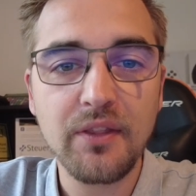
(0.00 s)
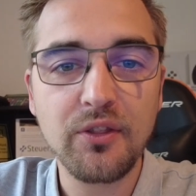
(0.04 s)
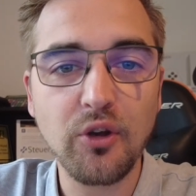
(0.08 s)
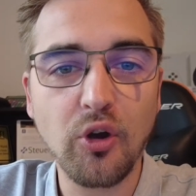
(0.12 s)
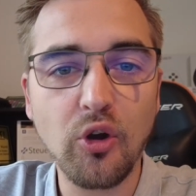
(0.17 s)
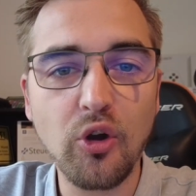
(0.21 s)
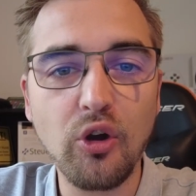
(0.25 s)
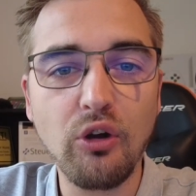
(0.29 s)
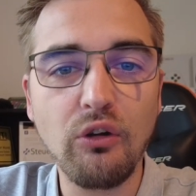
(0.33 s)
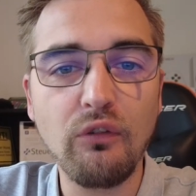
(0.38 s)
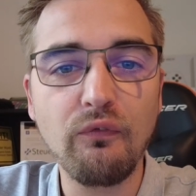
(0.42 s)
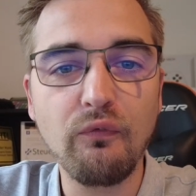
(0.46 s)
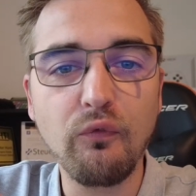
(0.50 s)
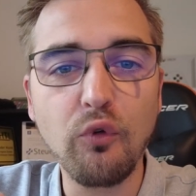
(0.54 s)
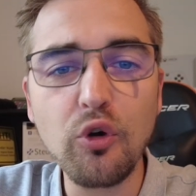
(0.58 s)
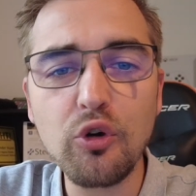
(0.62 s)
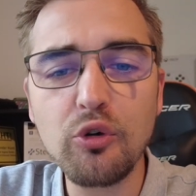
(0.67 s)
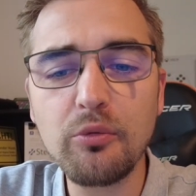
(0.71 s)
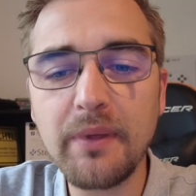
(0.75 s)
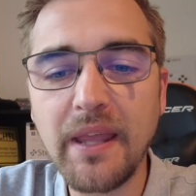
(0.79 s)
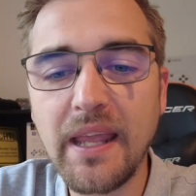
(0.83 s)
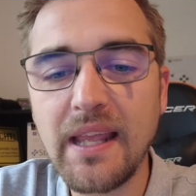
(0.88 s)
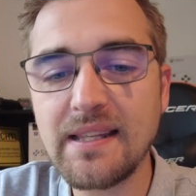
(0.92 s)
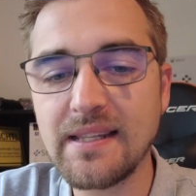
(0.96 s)
Doch
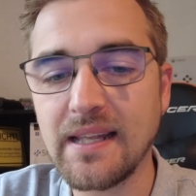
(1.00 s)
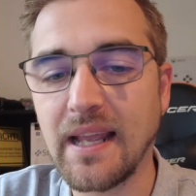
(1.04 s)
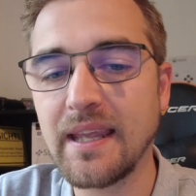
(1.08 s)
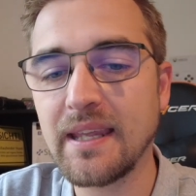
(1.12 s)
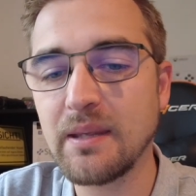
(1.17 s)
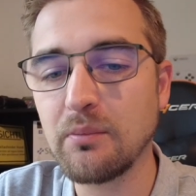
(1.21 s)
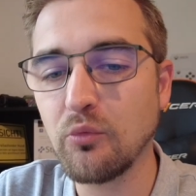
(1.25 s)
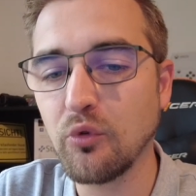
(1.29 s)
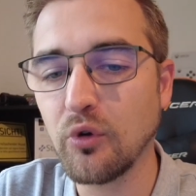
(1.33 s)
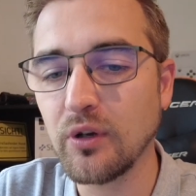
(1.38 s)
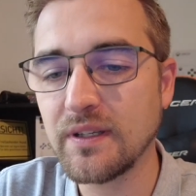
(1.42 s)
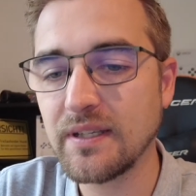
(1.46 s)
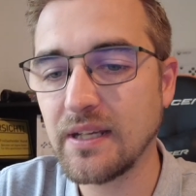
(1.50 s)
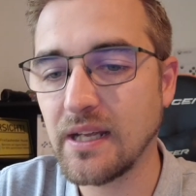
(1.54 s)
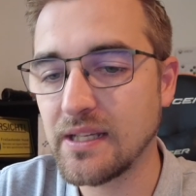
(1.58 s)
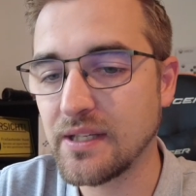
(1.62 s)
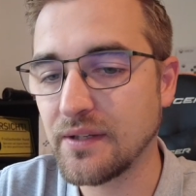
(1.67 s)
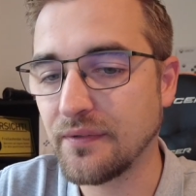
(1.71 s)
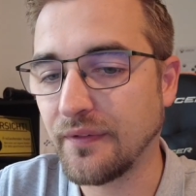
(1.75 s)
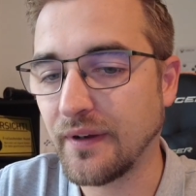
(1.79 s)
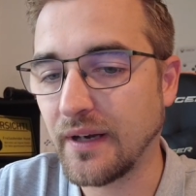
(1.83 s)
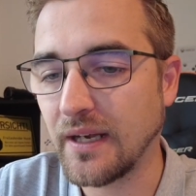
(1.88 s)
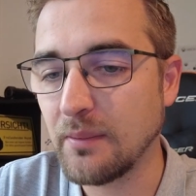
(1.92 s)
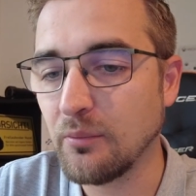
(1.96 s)
worum ging es eigentlich im
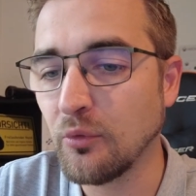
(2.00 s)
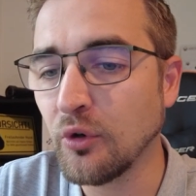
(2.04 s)
Urteilsfall?